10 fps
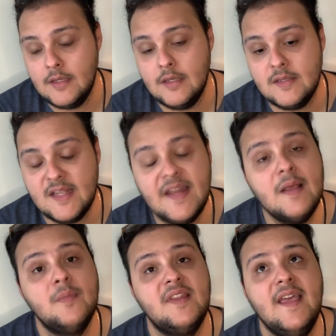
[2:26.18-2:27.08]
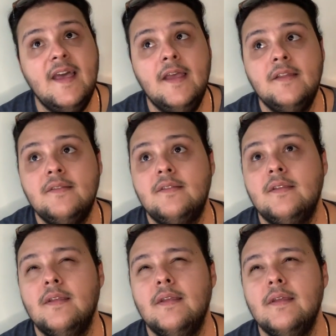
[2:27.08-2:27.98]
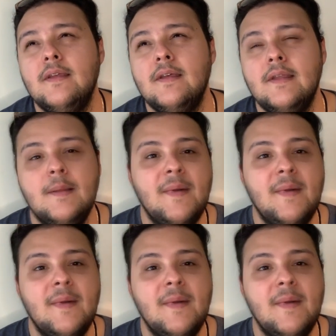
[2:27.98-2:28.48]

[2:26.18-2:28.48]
السنه بتاعه آه،